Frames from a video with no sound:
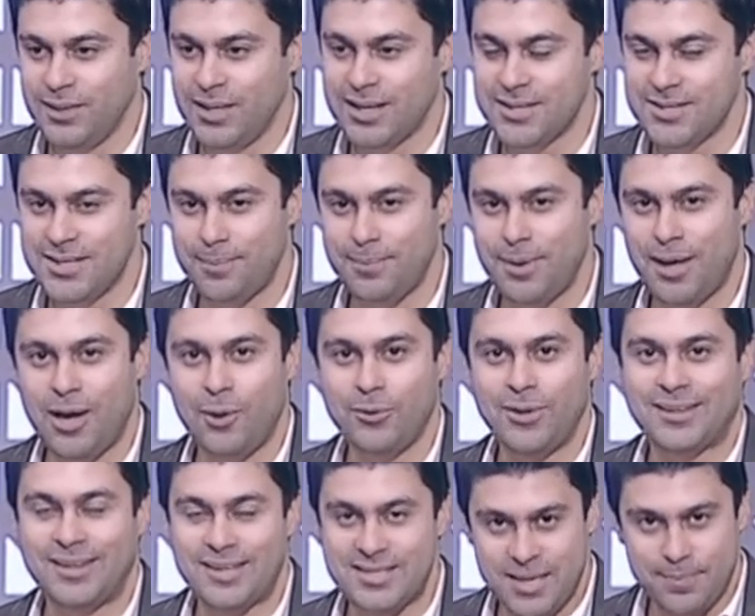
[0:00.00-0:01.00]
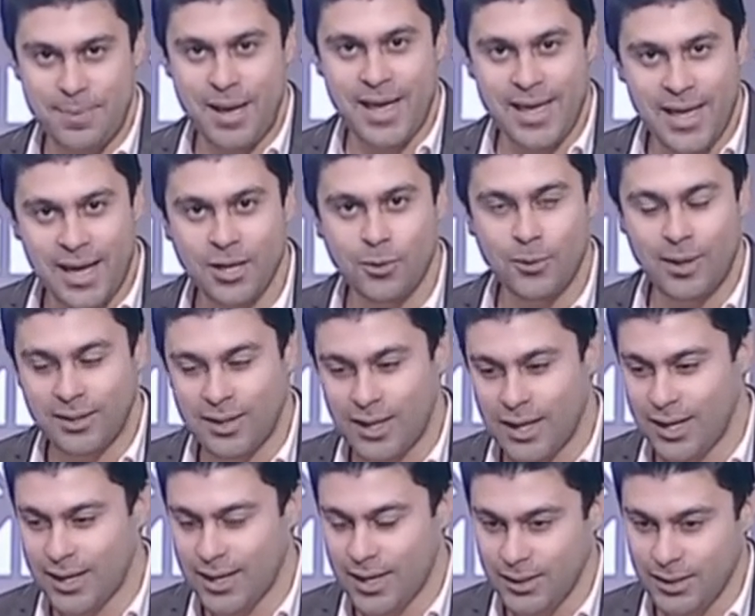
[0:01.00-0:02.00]
نكسبها او نكتسبها يعني
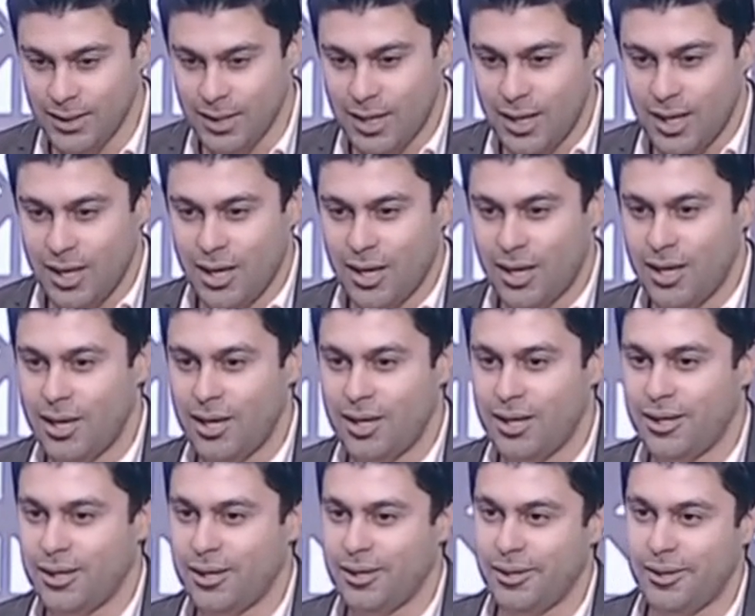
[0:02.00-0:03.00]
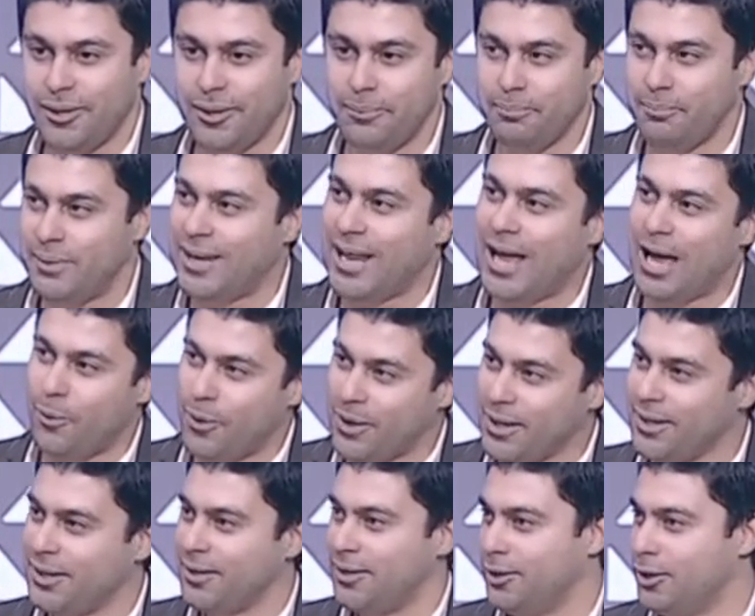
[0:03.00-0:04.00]
وقتها يعني آه، من اللي
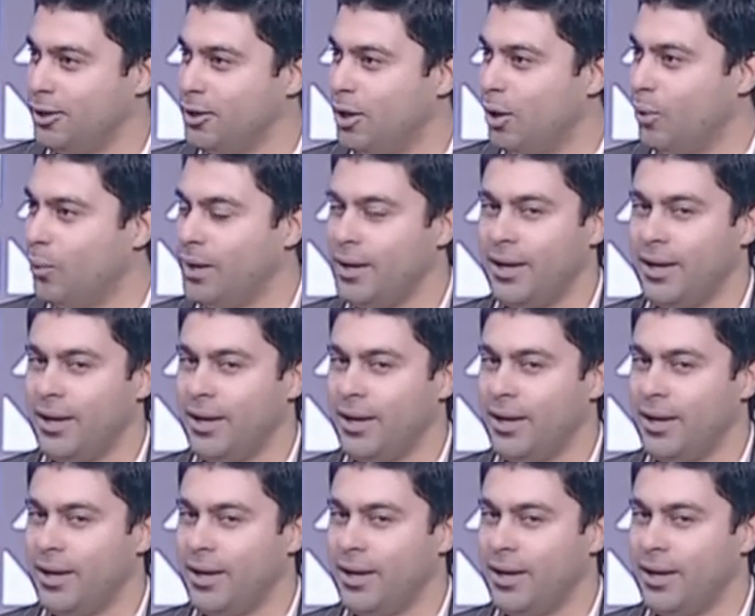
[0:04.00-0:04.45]
حوالينا لان صح.